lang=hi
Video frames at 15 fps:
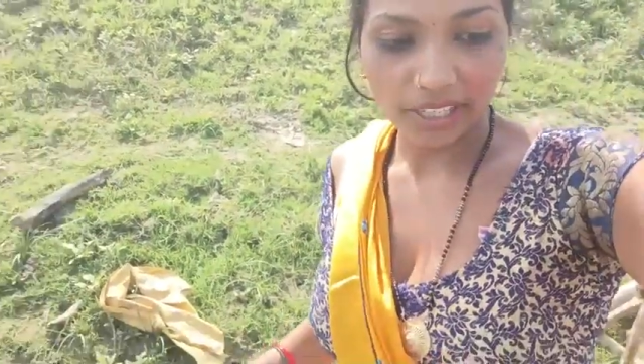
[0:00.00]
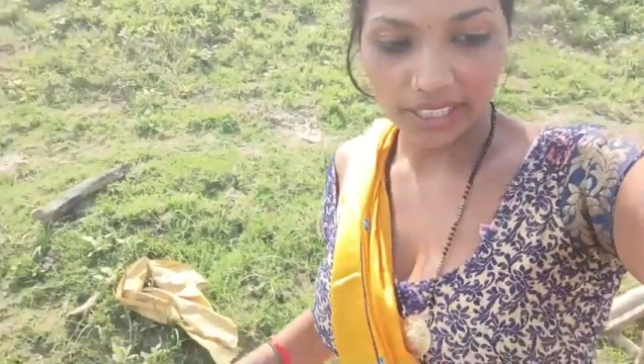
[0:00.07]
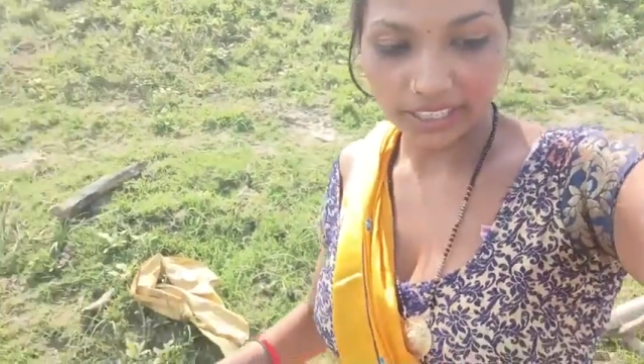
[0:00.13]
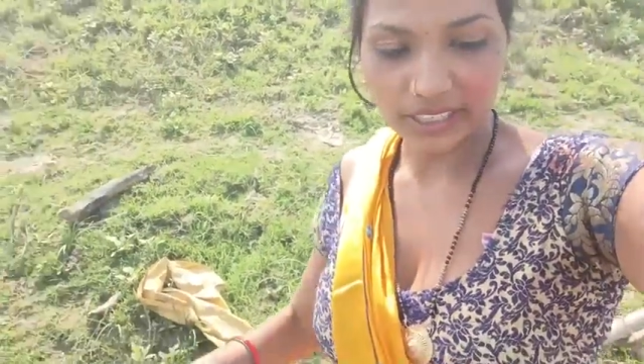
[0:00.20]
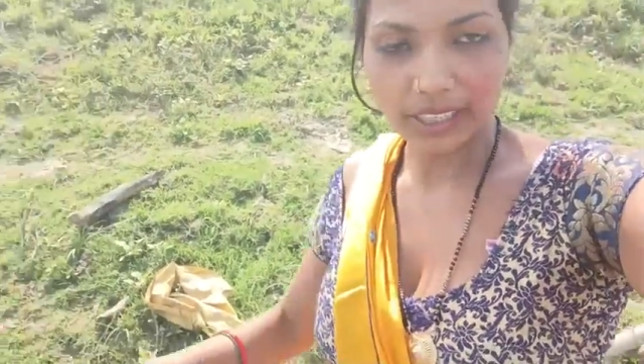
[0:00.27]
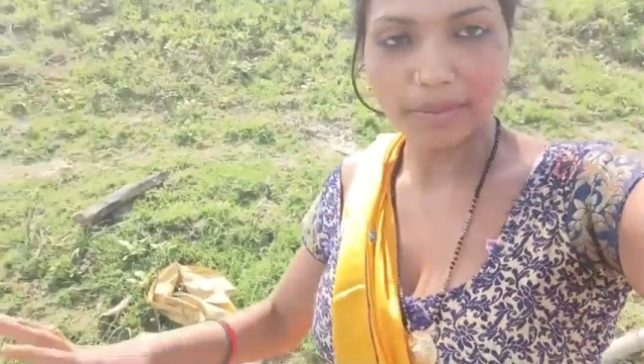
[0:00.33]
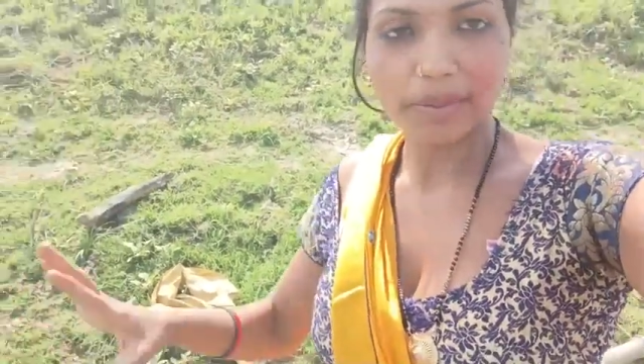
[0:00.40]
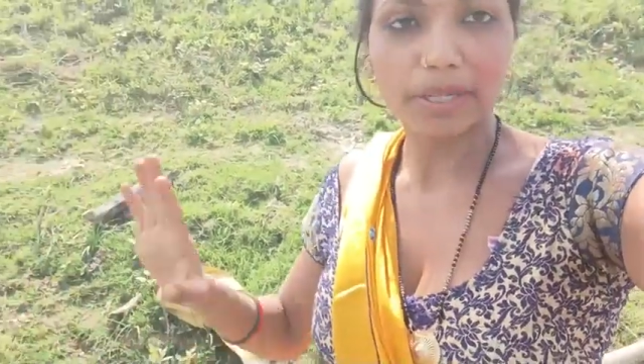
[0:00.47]

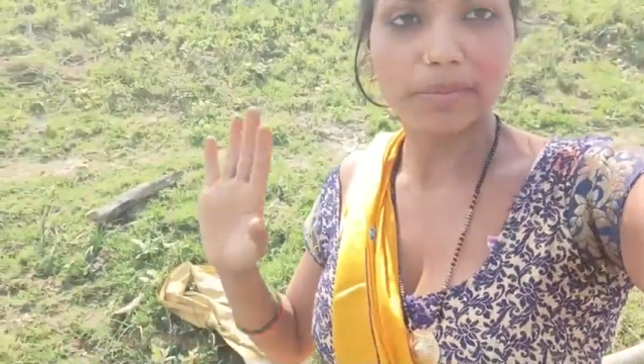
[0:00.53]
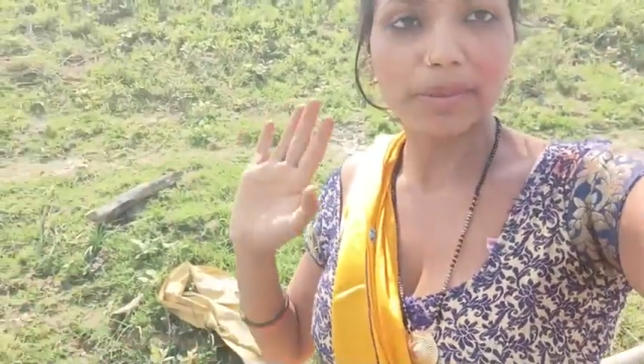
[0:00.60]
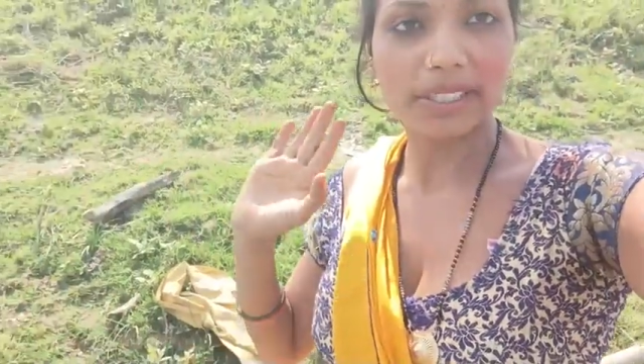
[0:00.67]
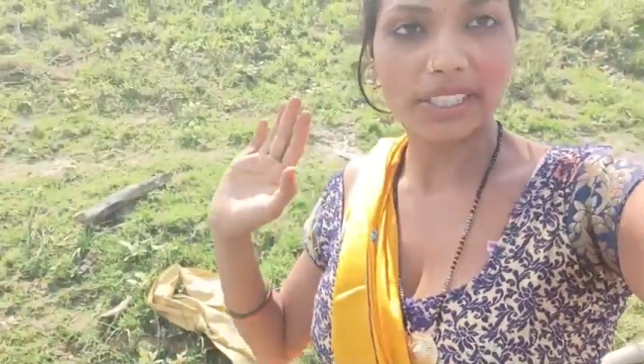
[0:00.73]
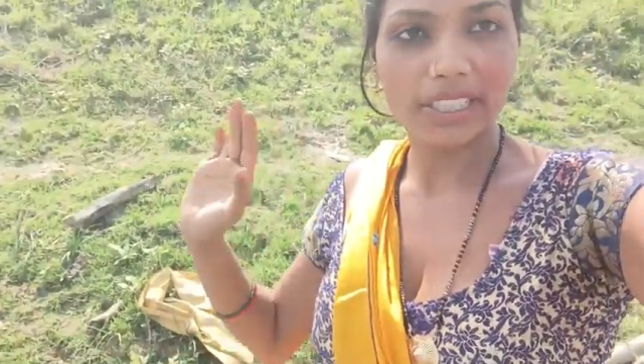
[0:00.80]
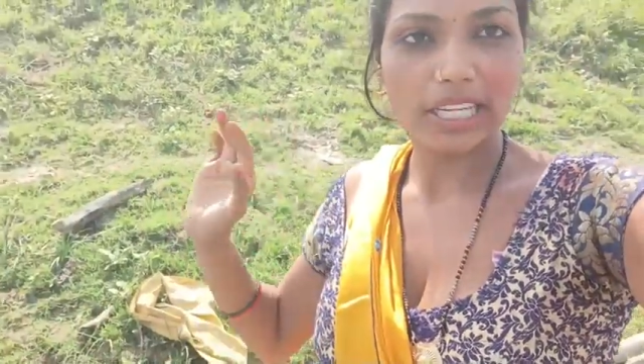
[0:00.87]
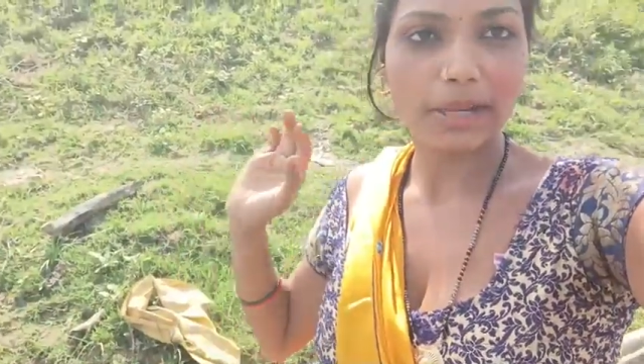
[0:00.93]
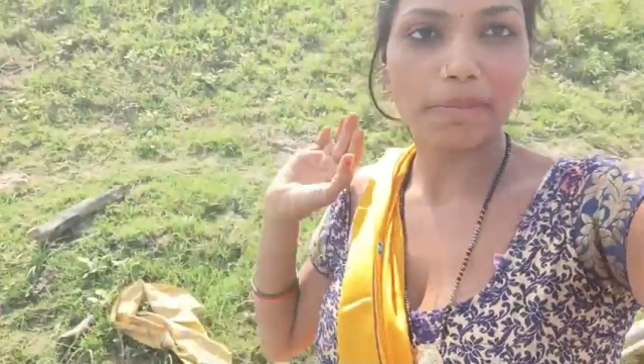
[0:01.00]
इतना बड़ी
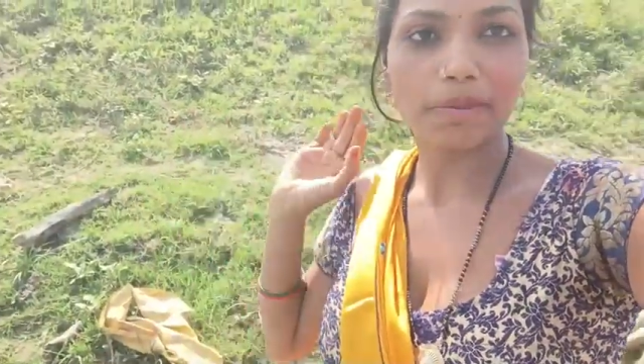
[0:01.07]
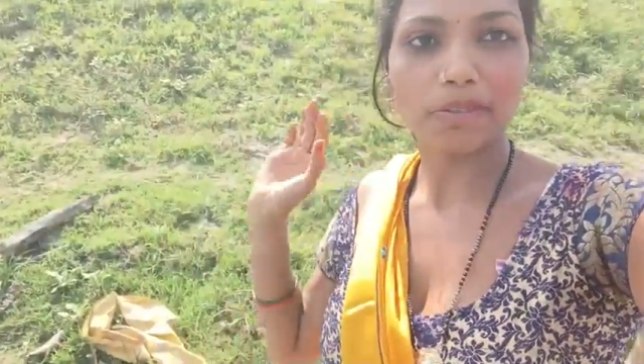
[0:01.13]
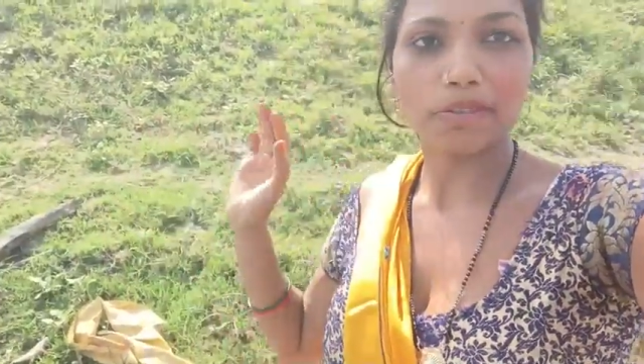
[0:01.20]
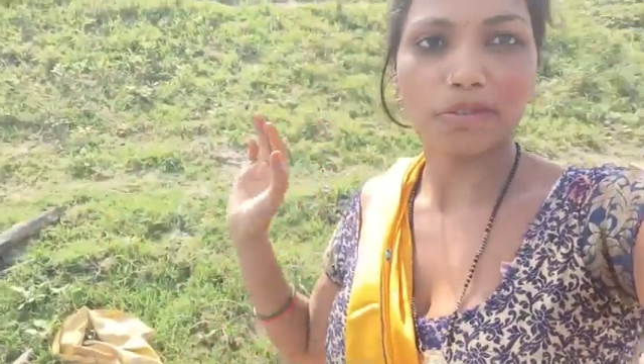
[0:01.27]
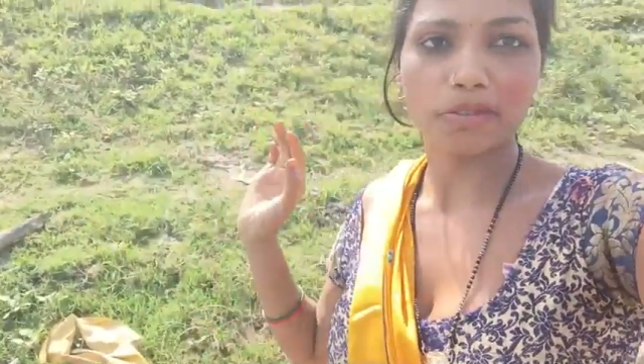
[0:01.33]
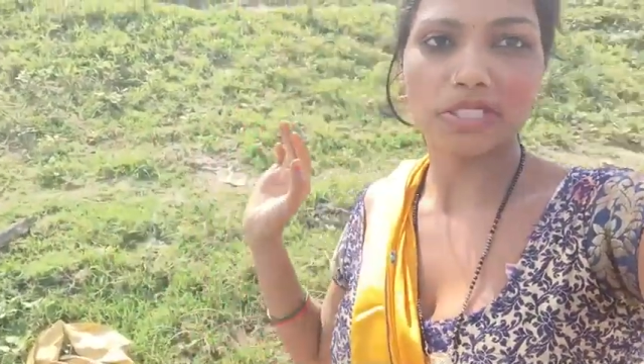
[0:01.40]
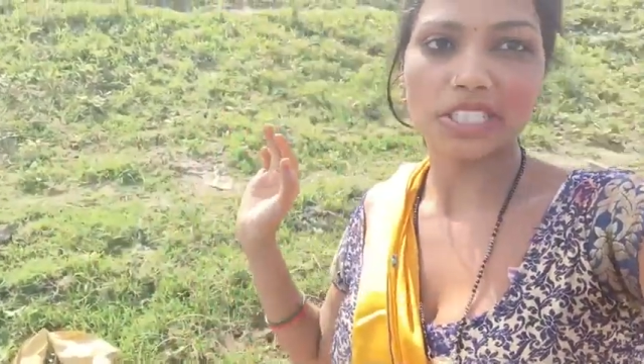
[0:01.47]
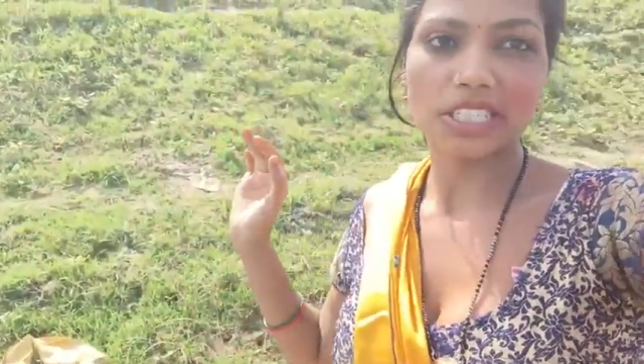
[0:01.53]
बड़ी कि आप लोग
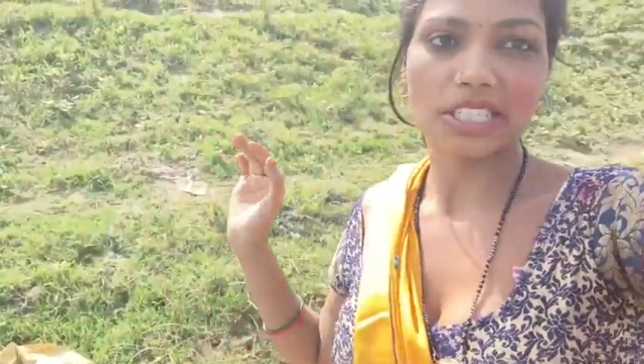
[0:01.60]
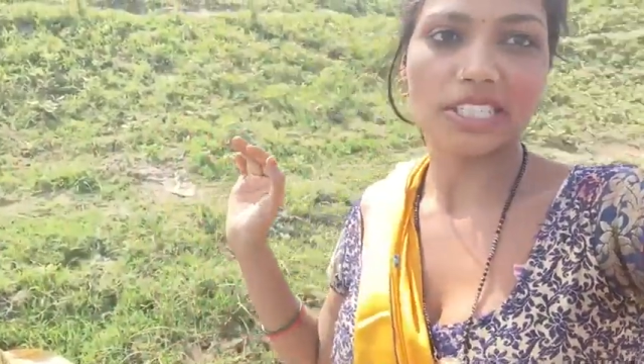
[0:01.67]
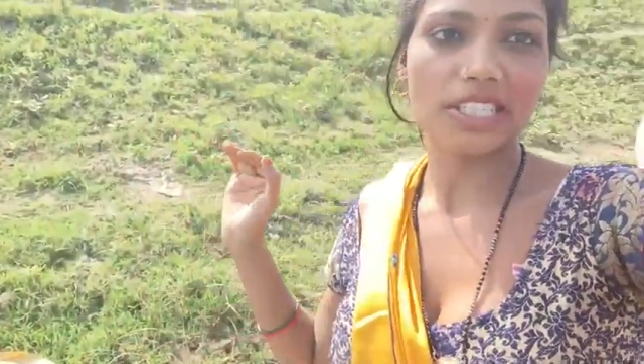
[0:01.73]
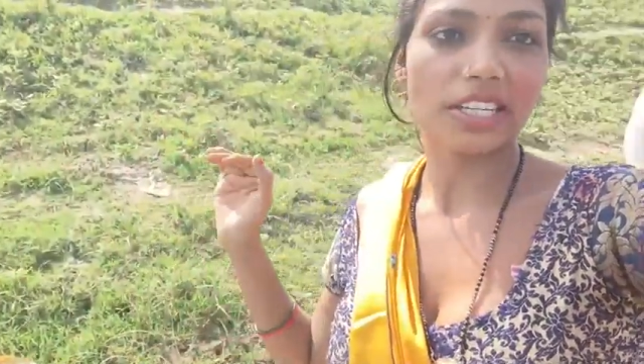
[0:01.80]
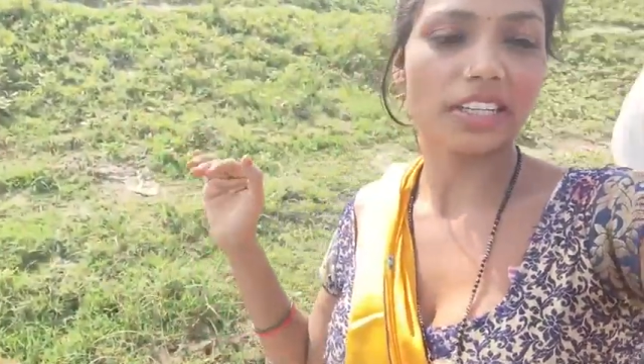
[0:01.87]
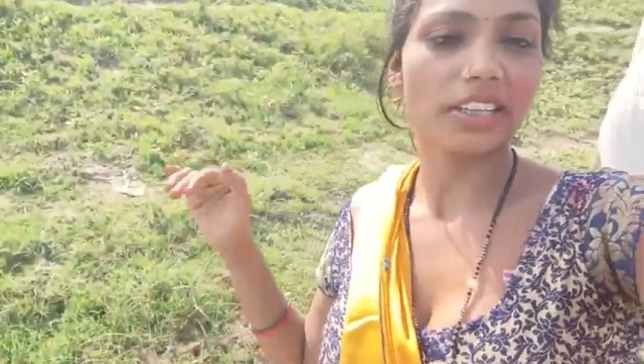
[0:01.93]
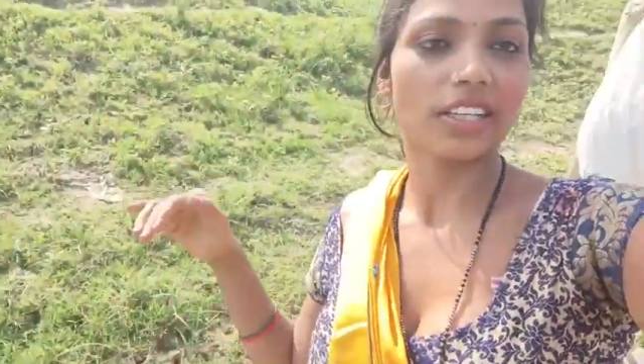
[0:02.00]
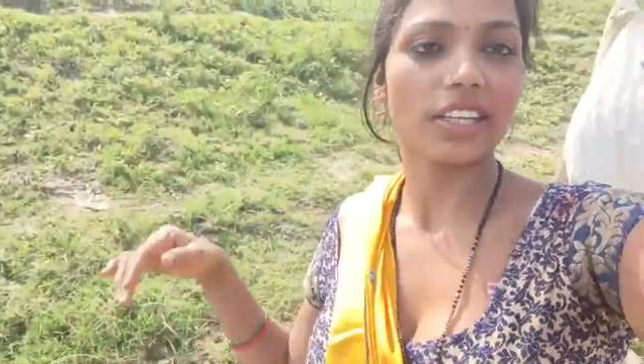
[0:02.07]
सोच नहीं
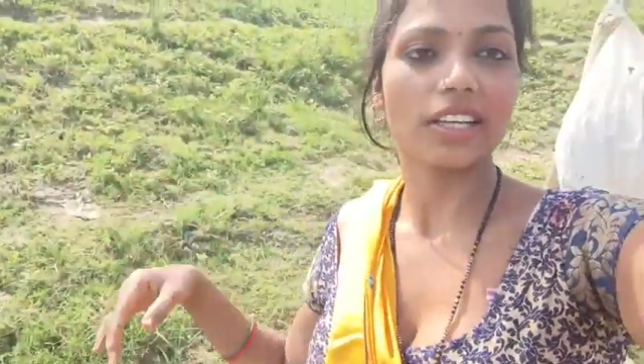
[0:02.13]
सकते